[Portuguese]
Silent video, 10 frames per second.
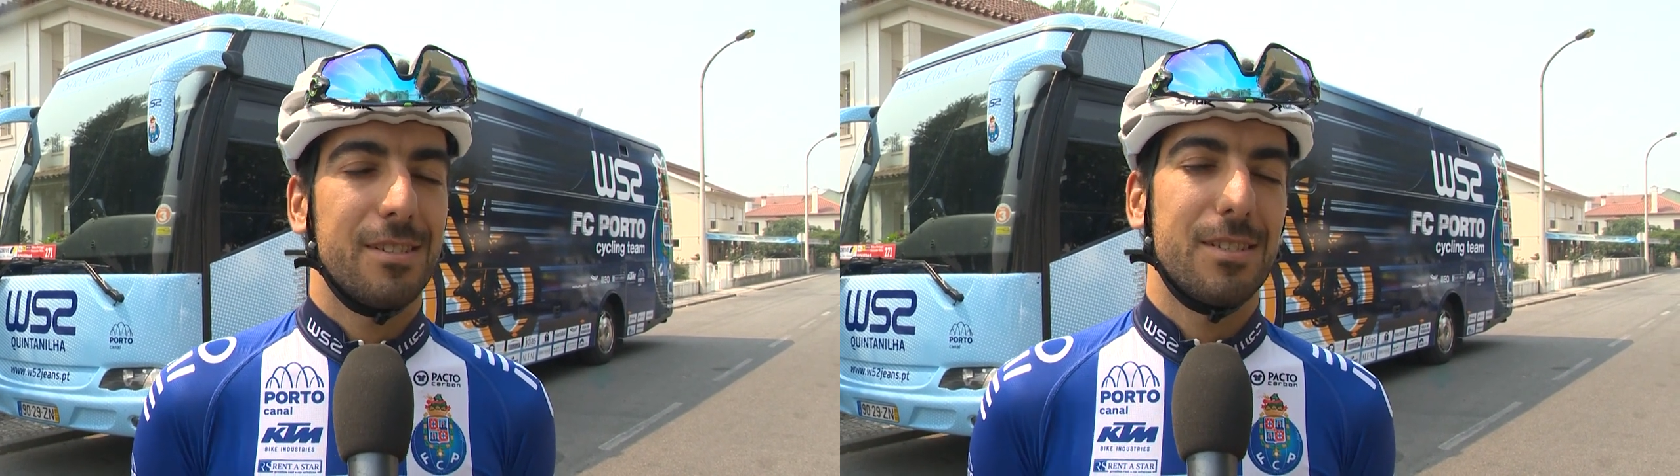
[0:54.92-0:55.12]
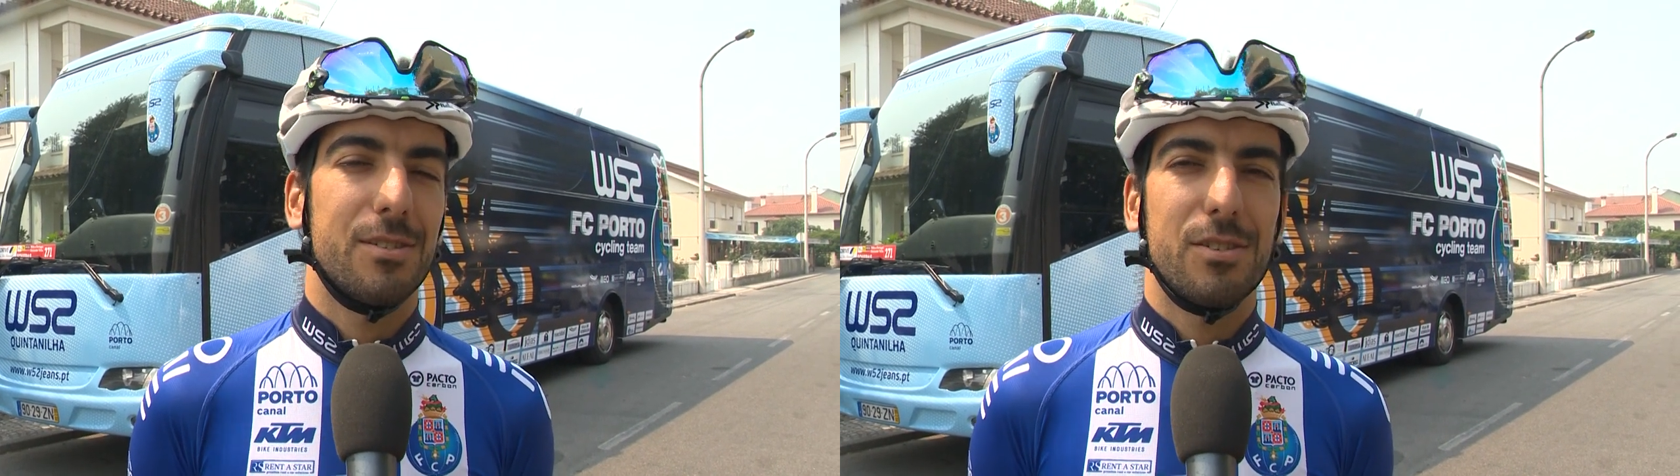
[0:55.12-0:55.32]

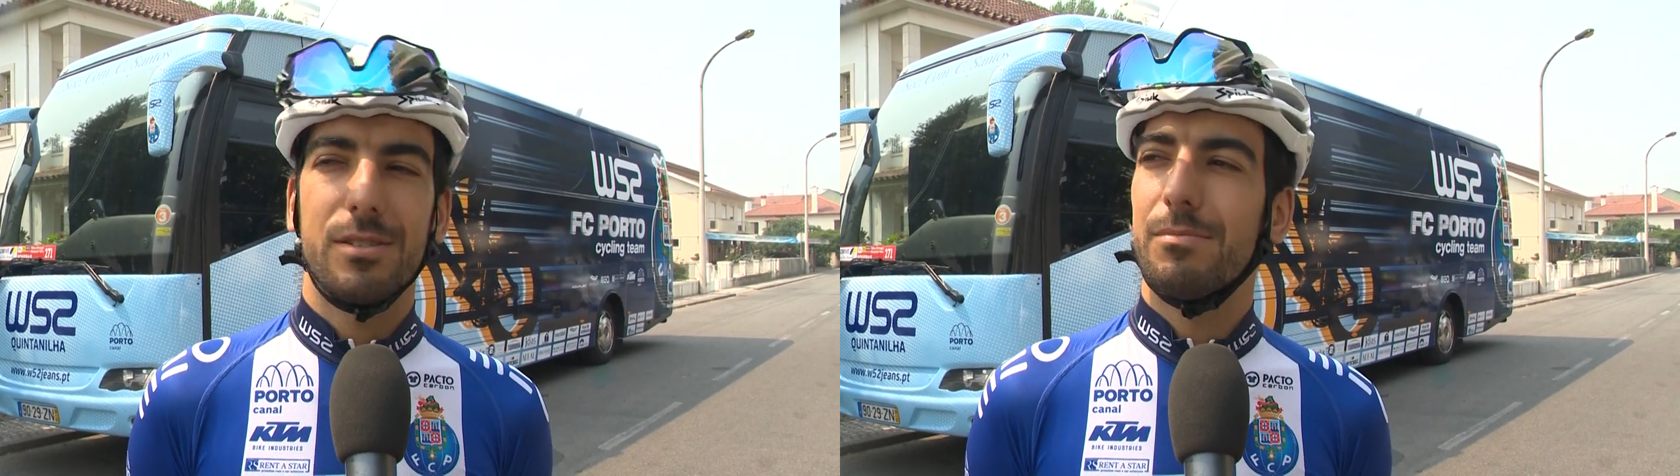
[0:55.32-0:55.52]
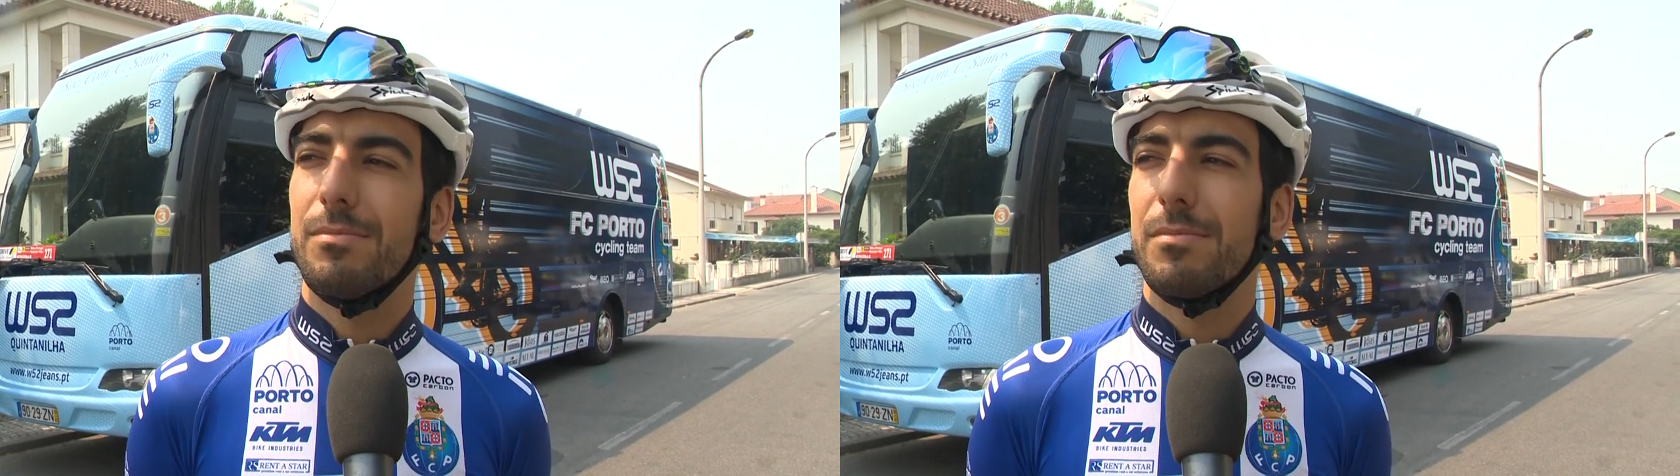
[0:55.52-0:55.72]
e isso
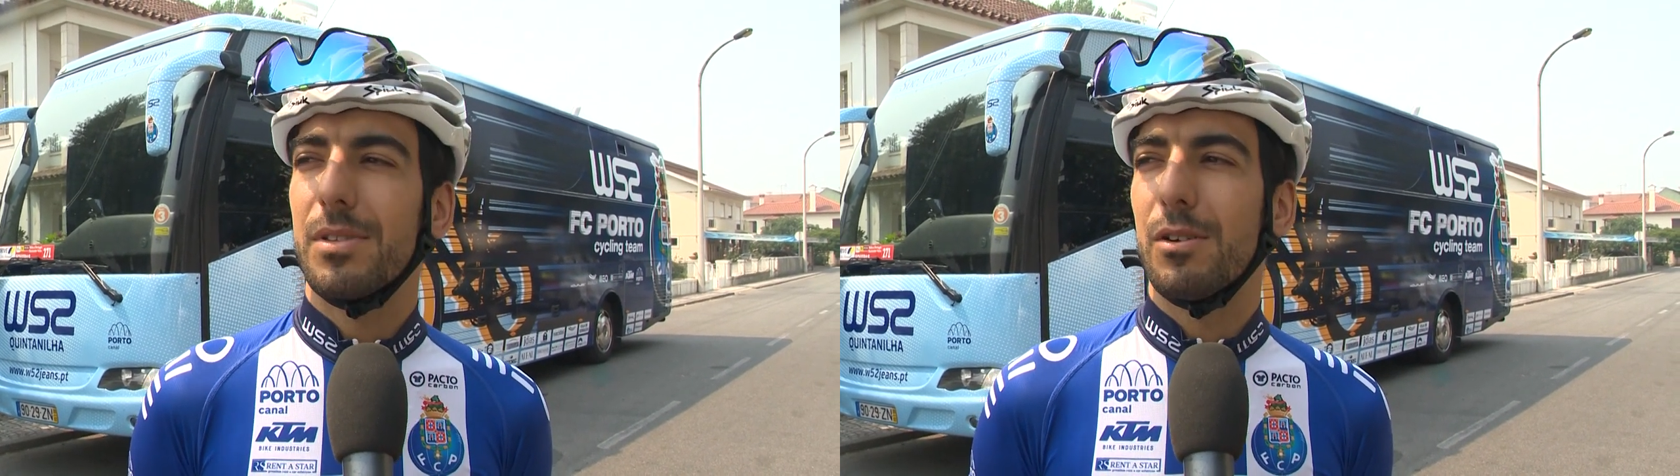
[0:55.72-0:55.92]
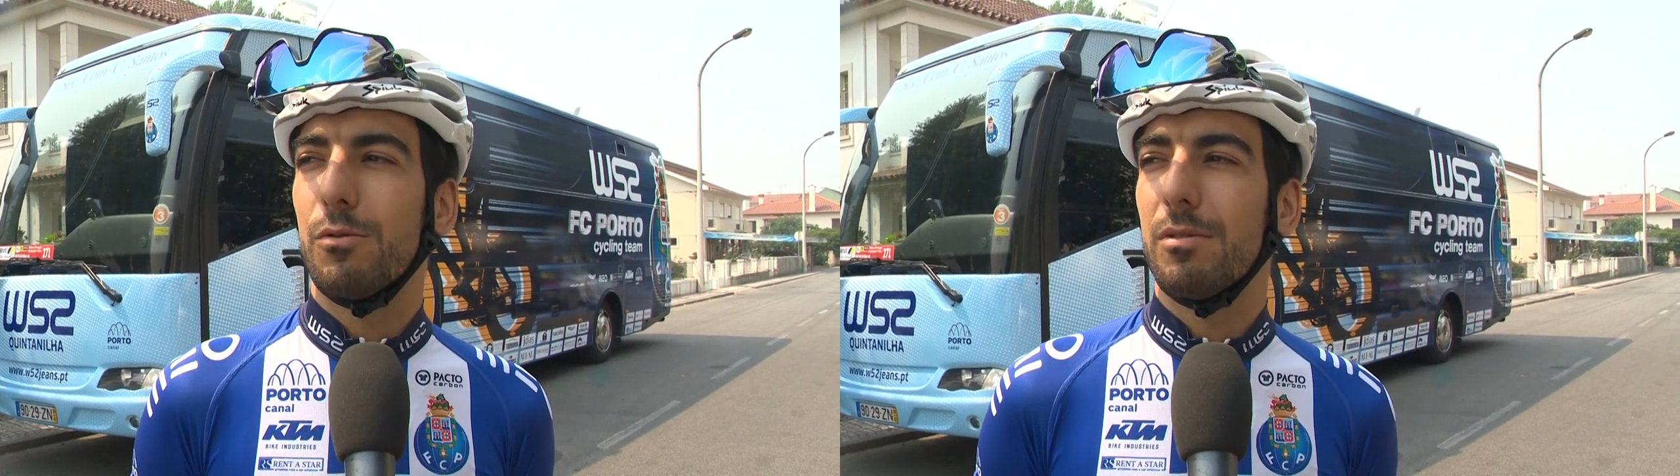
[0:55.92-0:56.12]
deixa-me
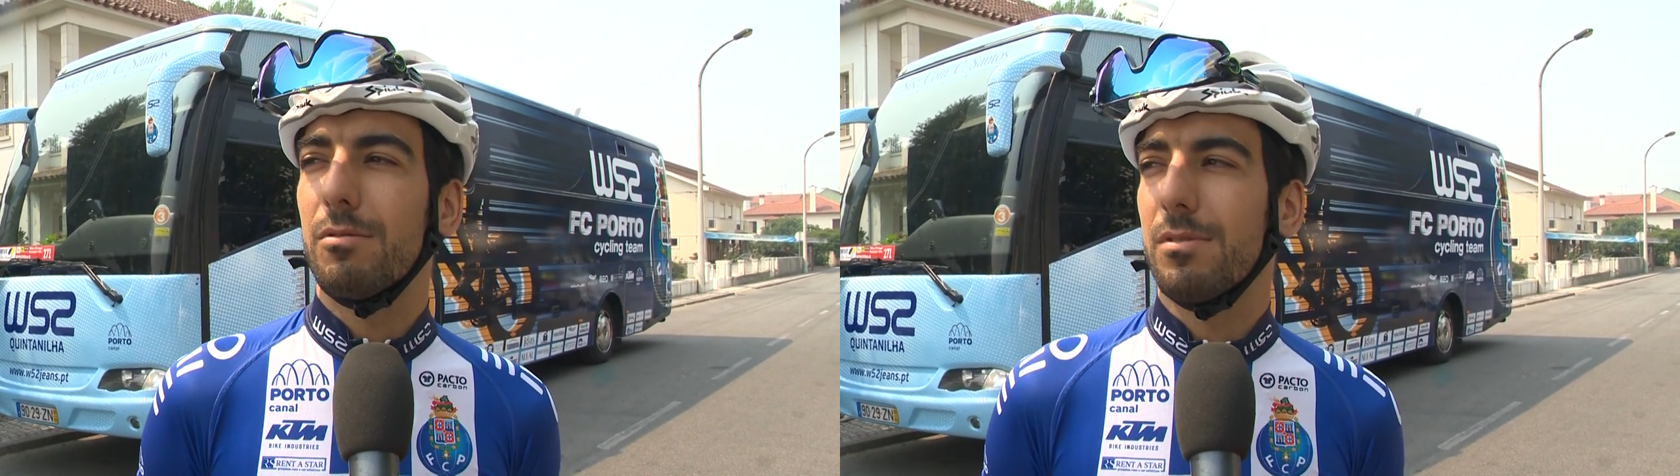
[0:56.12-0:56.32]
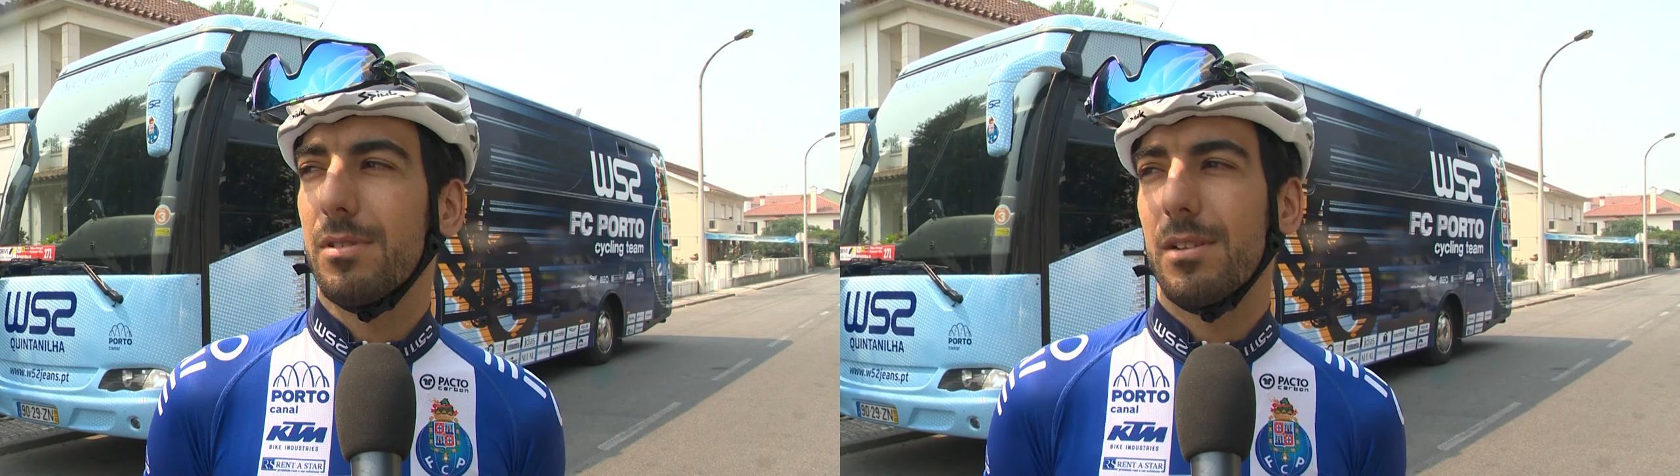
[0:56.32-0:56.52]

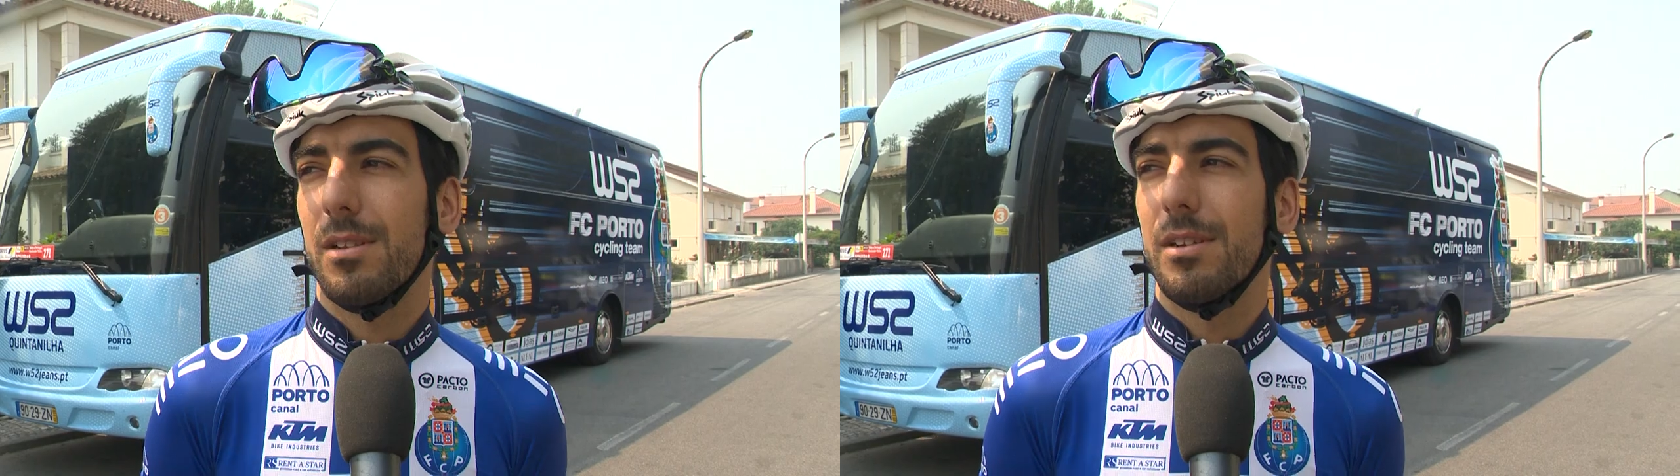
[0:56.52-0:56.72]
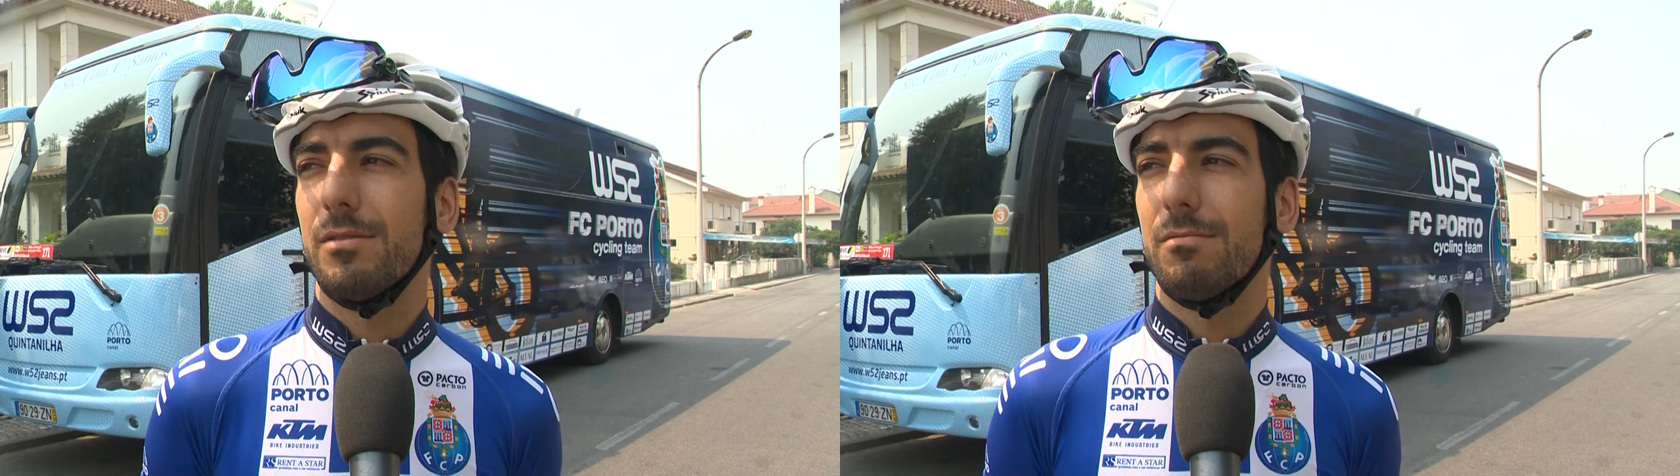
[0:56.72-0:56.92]
tranquilo e qualquer